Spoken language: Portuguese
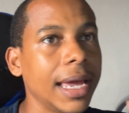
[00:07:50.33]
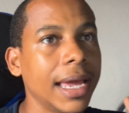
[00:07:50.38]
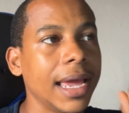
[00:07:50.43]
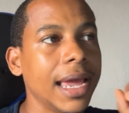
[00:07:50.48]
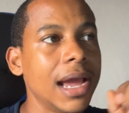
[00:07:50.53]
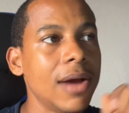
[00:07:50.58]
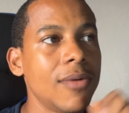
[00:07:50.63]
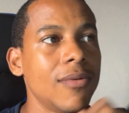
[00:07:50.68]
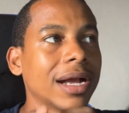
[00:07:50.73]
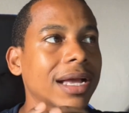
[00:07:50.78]

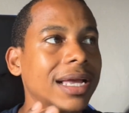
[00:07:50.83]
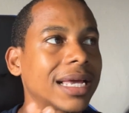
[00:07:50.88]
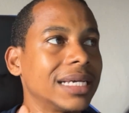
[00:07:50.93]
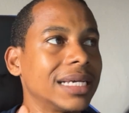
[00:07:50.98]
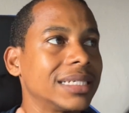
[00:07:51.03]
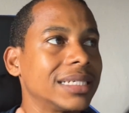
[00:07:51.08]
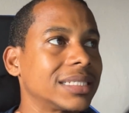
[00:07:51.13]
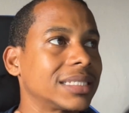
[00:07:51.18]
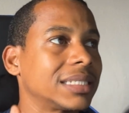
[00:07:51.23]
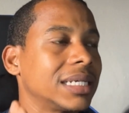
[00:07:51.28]
é uma
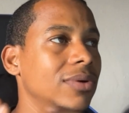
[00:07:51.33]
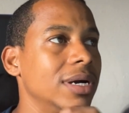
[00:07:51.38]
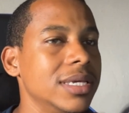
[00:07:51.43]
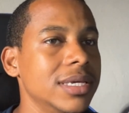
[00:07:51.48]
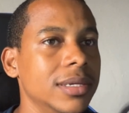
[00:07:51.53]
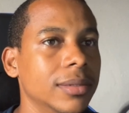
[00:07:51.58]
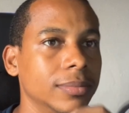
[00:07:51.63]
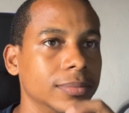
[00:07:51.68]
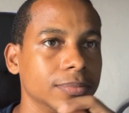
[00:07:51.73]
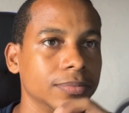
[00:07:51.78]
questão
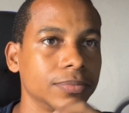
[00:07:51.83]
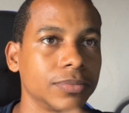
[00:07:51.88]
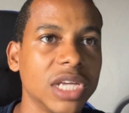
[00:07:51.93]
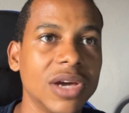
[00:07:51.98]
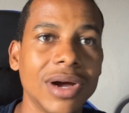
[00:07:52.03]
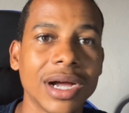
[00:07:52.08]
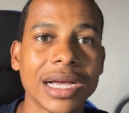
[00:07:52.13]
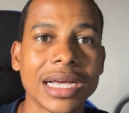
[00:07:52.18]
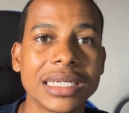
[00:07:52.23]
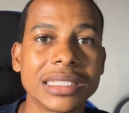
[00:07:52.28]
aí, é
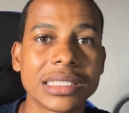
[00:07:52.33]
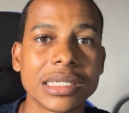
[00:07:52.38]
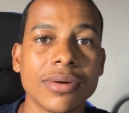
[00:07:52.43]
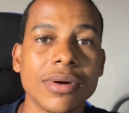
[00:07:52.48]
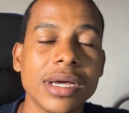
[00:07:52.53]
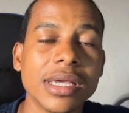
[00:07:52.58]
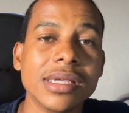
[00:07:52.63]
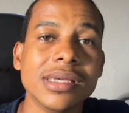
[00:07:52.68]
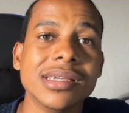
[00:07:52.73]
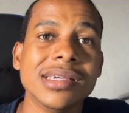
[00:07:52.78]
uma questão
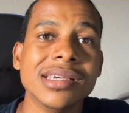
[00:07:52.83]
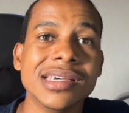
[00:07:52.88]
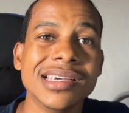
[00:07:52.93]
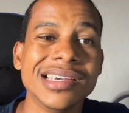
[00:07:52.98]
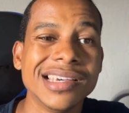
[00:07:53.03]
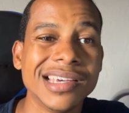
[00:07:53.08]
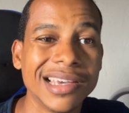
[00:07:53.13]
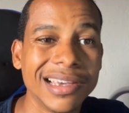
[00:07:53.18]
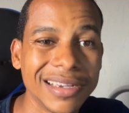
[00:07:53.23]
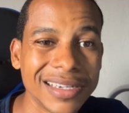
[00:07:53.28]
aí
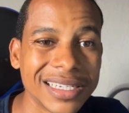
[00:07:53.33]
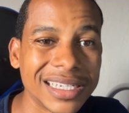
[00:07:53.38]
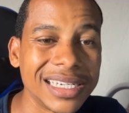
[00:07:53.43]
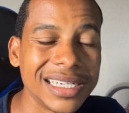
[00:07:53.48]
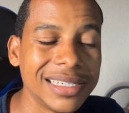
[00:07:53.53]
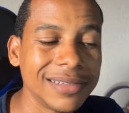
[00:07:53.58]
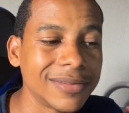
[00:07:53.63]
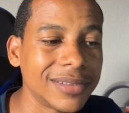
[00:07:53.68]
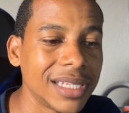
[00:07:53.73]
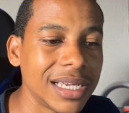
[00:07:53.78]

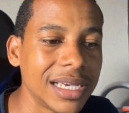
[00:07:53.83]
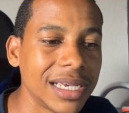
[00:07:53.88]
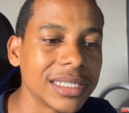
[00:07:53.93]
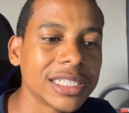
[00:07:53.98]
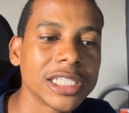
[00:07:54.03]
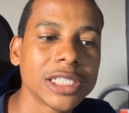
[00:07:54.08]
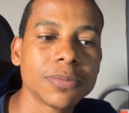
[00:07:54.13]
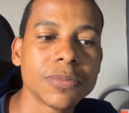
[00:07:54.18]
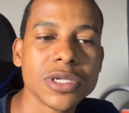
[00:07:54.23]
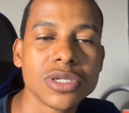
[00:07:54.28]
que deixa
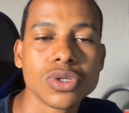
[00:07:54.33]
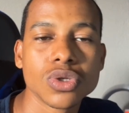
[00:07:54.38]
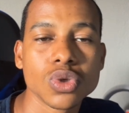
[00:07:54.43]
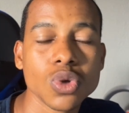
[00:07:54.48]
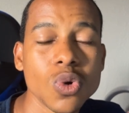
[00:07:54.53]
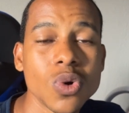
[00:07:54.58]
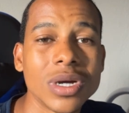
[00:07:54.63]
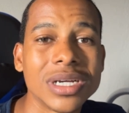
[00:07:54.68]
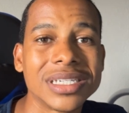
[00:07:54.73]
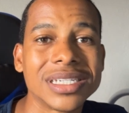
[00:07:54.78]
as
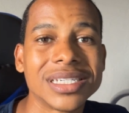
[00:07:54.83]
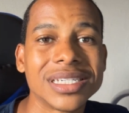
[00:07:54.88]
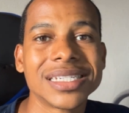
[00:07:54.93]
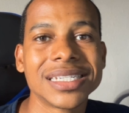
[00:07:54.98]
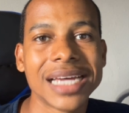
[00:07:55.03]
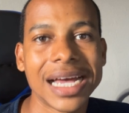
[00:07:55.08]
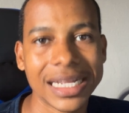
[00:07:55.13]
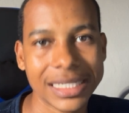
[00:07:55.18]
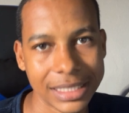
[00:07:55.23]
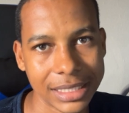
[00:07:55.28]
pessoas
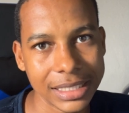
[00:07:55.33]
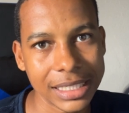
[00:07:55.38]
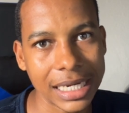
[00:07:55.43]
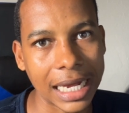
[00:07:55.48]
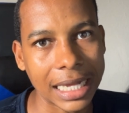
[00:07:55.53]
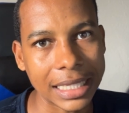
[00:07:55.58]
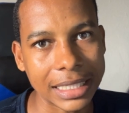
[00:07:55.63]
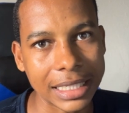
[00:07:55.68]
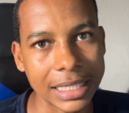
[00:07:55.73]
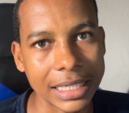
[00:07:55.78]

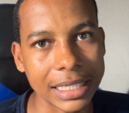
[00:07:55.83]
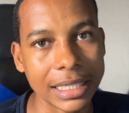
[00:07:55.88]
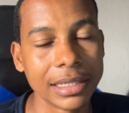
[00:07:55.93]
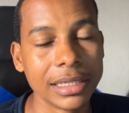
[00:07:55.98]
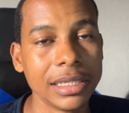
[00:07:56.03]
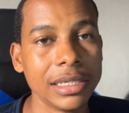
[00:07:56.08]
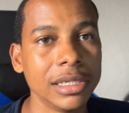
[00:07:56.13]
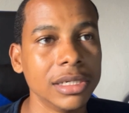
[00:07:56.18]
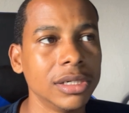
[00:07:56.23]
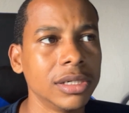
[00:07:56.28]
chateadas, né?
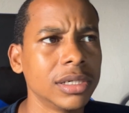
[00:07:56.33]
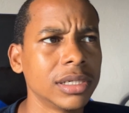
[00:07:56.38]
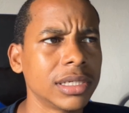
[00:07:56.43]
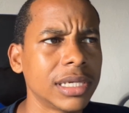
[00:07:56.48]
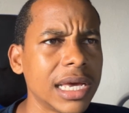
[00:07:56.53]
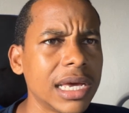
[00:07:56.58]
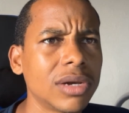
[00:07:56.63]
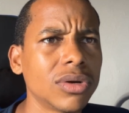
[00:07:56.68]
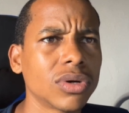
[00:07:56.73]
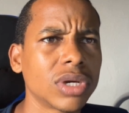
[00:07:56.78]

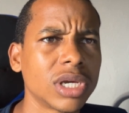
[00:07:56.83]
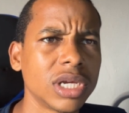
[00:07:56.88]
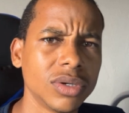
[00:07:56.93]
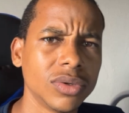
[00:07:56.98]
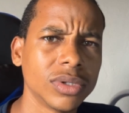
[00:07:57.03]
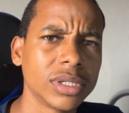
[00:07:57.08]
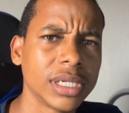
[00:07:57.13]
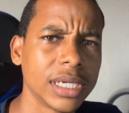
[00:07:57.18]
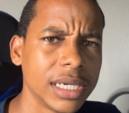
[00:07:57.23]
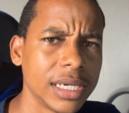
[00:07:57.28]
Queira ou que não
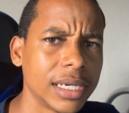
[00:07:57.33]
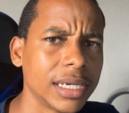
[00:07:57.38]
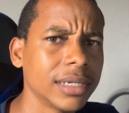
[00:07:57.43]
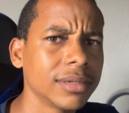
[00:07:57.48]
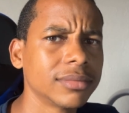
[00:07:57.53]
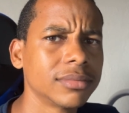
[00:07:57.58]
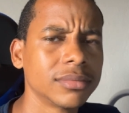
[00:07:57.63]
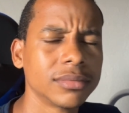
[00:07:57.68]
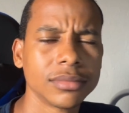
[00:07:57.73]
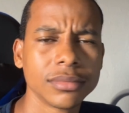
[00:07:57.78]
queira,
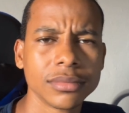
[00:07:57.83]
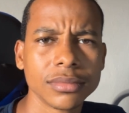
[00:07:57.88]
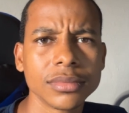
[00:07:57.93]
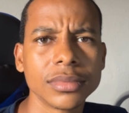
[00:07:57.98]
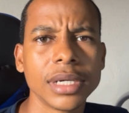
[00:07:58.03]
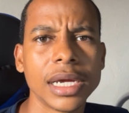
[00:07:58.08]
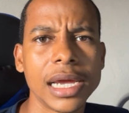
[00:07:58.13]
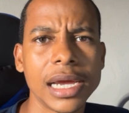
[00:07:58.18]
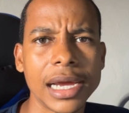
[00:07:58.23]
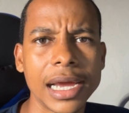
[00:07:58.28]

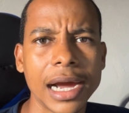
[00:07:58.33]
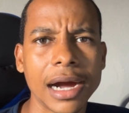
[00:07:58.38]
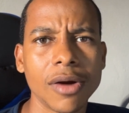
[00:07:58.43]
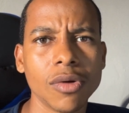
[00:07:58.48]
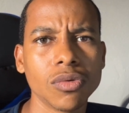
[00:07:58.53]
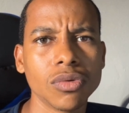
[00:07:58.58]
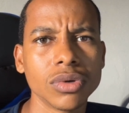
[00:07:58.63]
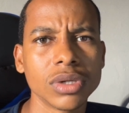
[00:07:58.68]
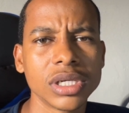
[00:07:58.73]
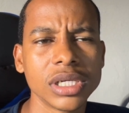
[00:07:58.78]
é
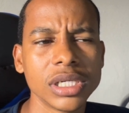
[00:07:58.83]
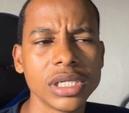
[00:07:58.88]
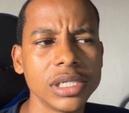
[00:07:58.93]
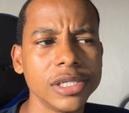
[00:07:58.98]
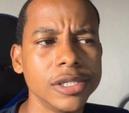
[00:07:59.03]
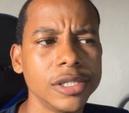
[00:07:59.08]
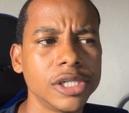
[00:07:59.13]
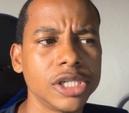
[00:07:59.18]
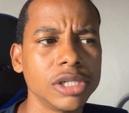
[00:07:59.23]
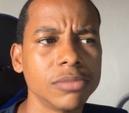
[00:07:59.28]
algo
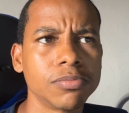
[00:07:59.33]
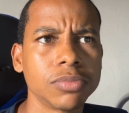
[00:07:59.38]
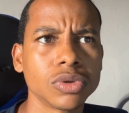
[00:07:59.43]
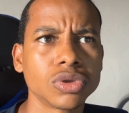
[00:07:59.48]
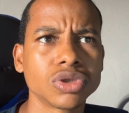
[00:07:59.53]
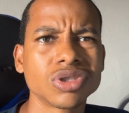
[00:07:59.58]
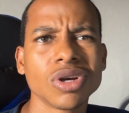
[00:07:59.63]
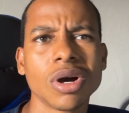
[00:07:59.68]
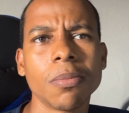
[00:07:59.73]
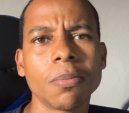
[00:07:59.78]
que, tipo, só